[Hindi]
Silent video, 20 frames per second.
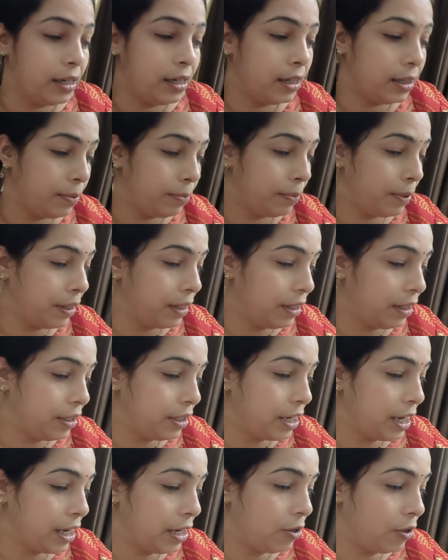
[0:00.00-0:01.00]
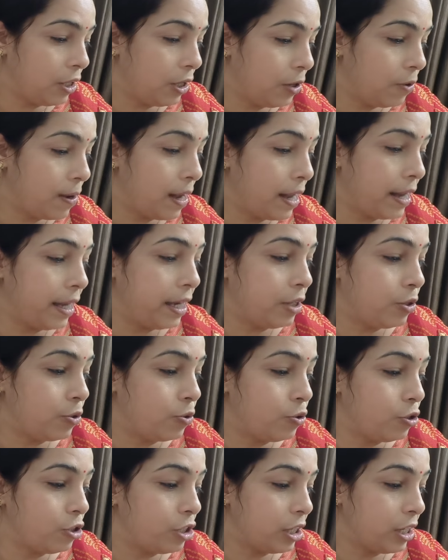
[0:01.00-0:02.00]
जल्दी मैं नीचे आई और देव आए हैं
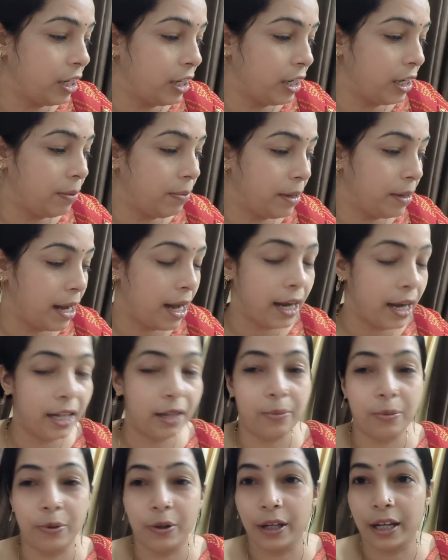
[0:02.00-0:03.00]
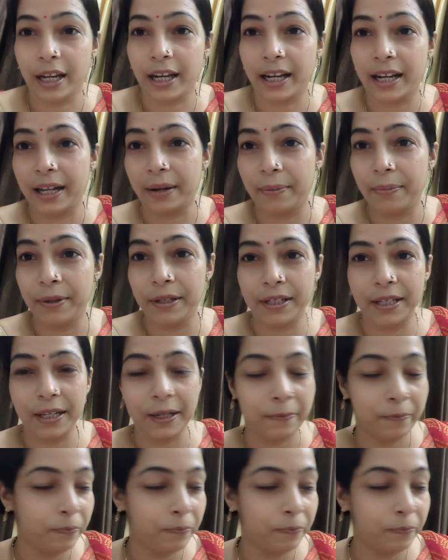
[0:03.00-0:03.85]
स्कूल से इनकी भी हालत बुरी है गर्मी से